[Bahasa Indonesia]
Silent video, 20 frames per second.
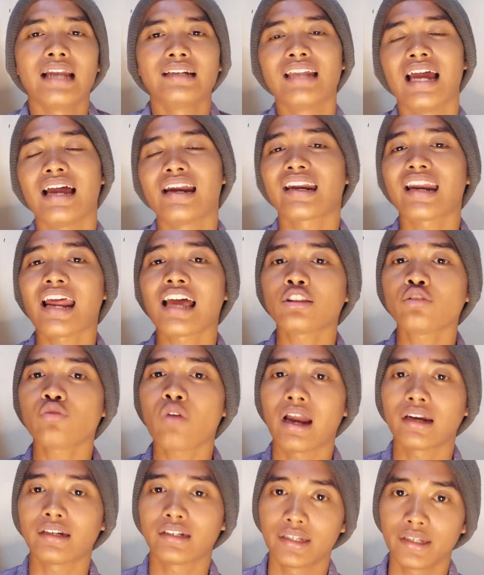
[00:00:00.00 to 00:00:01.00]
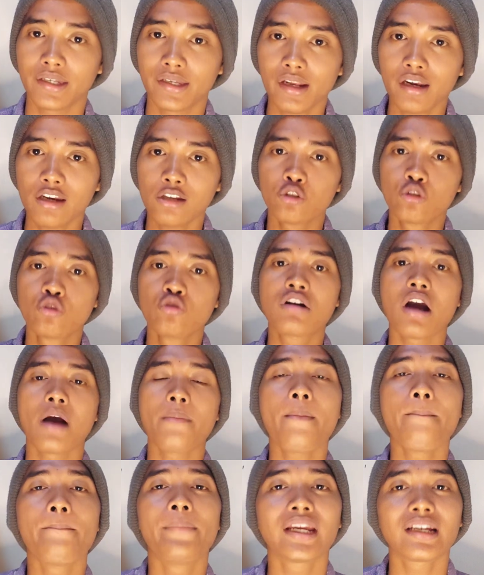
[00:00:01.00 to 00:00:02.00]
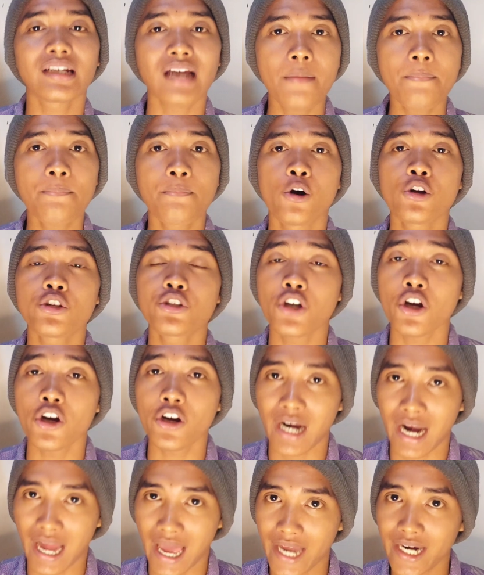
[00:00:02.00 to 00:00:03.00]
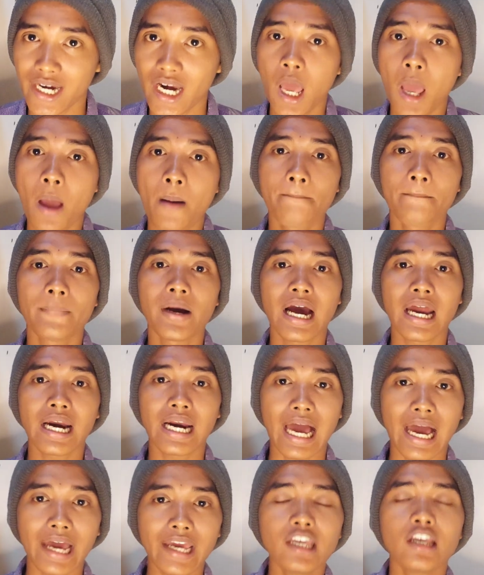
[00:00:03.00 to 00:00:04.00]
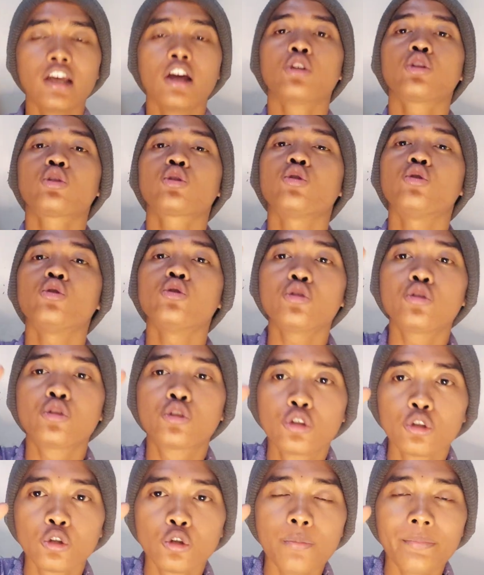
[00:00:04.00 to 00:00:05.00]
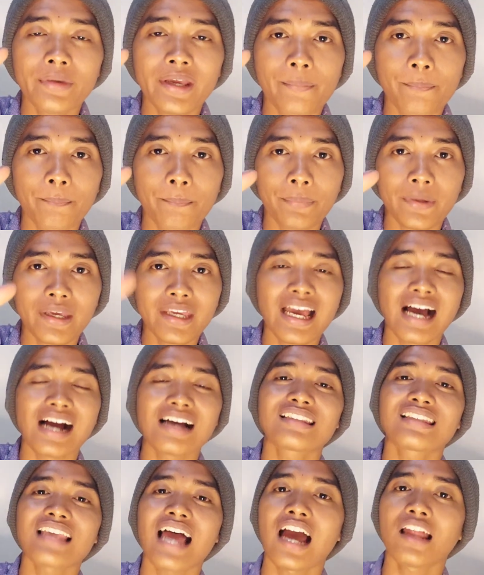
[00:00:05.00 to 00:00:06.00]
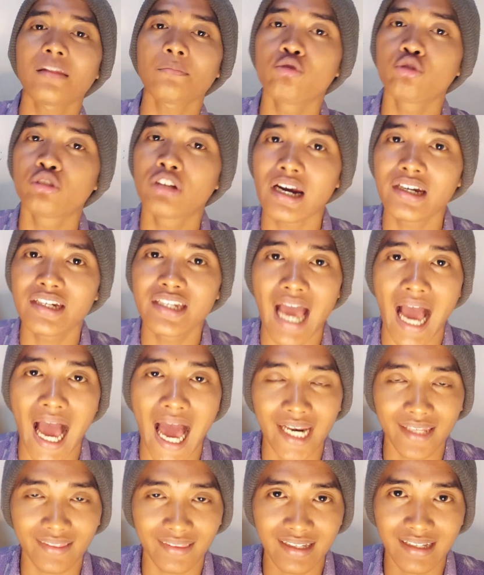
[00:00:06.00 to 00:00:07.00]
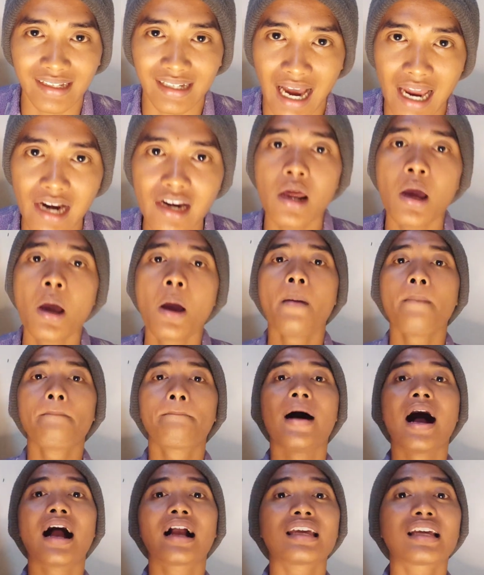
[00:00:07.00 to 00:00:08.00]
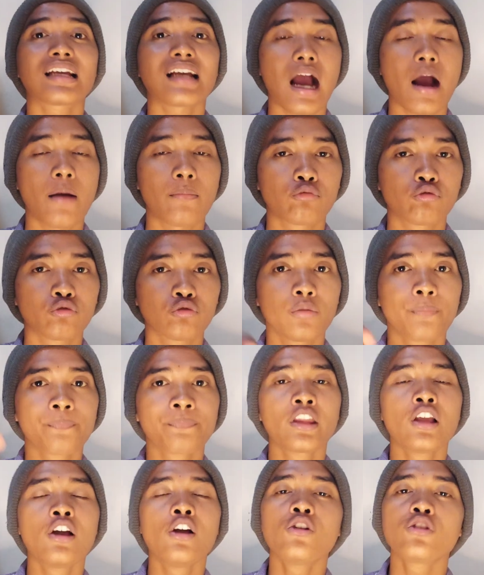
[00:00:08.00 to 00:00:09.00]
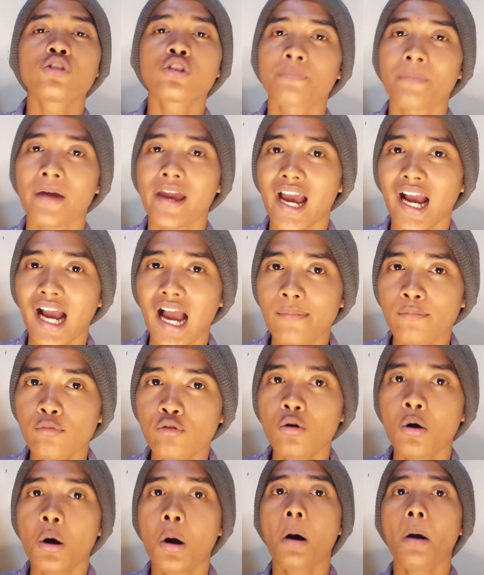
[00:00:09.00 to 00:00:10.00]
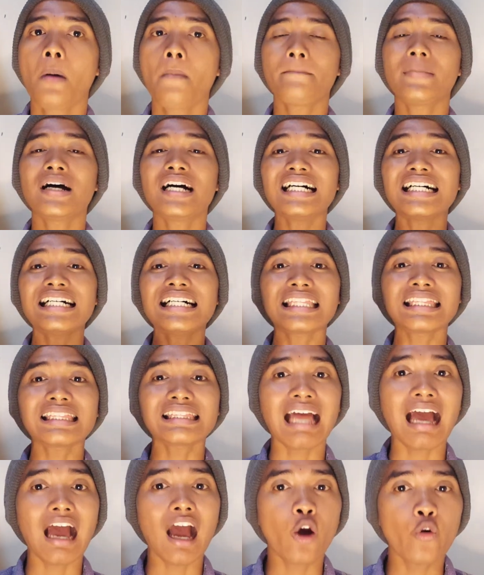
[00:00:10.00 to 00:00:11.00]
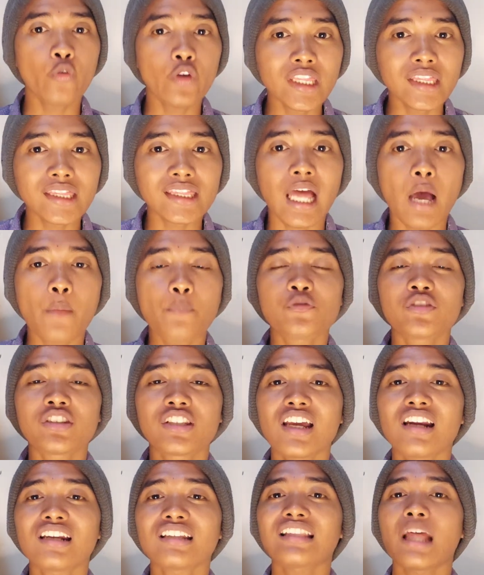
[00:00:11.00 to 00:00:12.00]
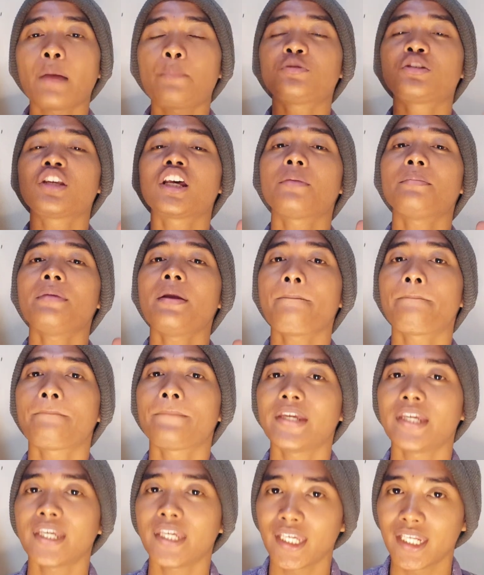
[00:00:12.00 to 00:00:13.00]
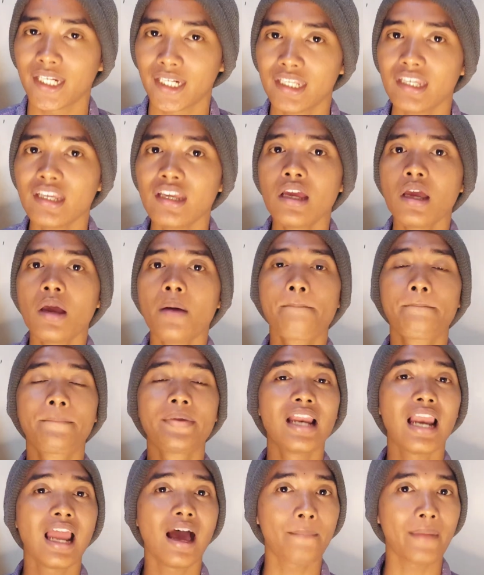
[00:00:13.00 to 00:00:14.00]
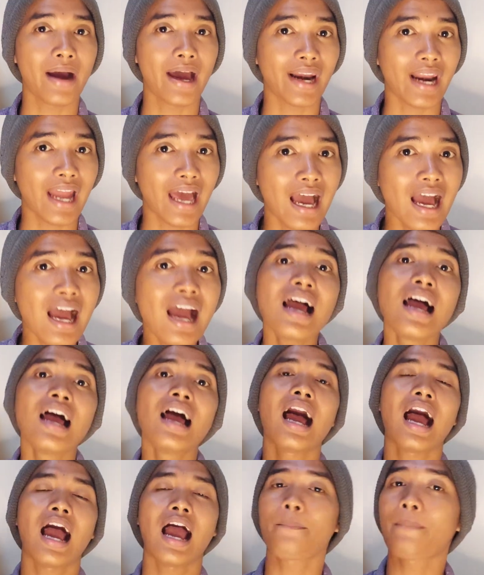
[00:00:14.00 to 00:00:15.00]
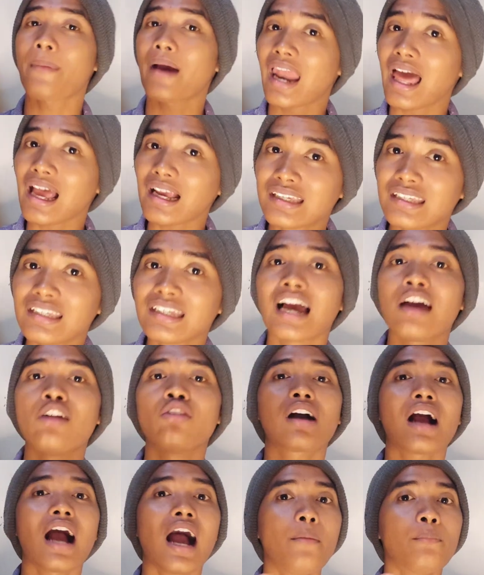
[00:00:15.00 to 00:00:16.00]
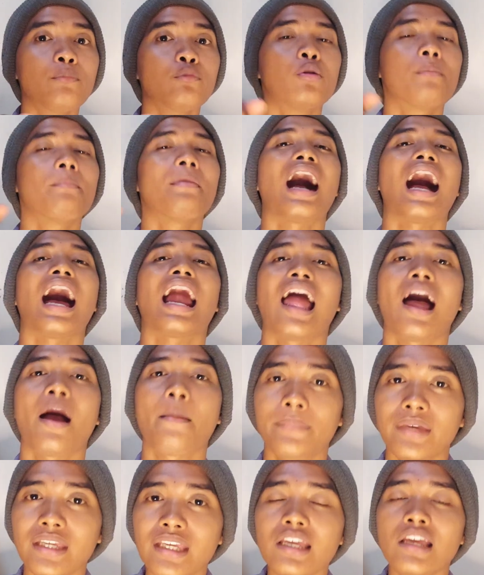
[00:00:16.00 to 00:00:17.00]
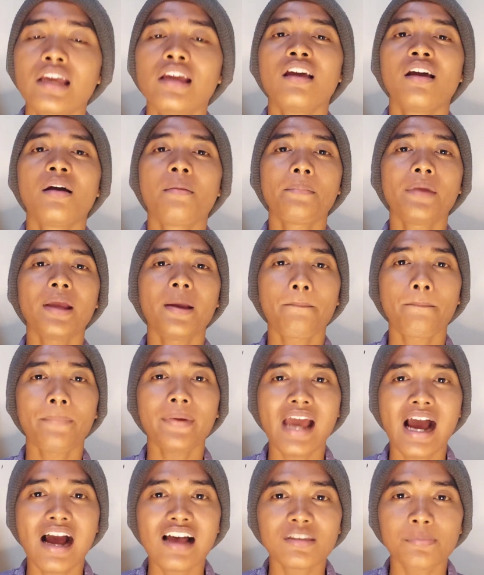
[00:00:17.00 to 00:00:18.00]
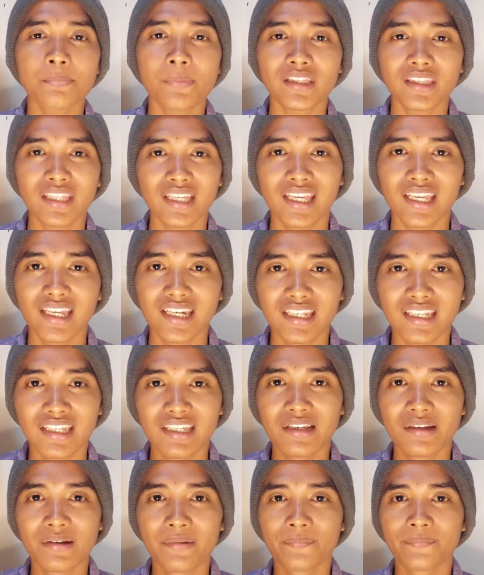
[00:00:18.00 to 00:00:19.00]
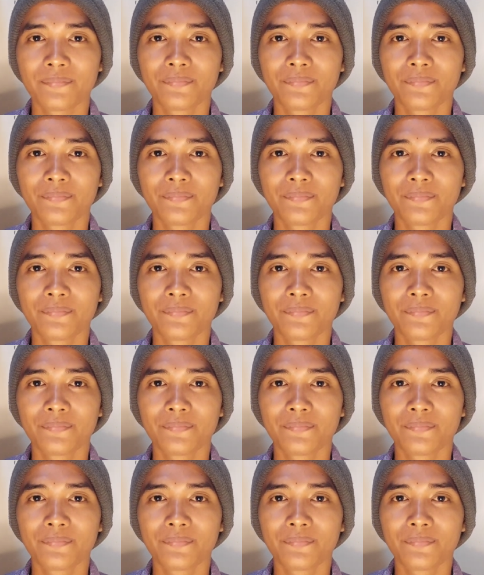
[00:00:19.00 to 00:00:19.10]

Dan Ratu Adil juga memberikan bocoran mengenai tujuh mimpi yang sangat mudah diartikan bagi kamu. Supaya kamu mengetahui tafsir-tafsir mimpi ini bila mana apalagi kalau kamu mengalami mimpi yang seperti ini.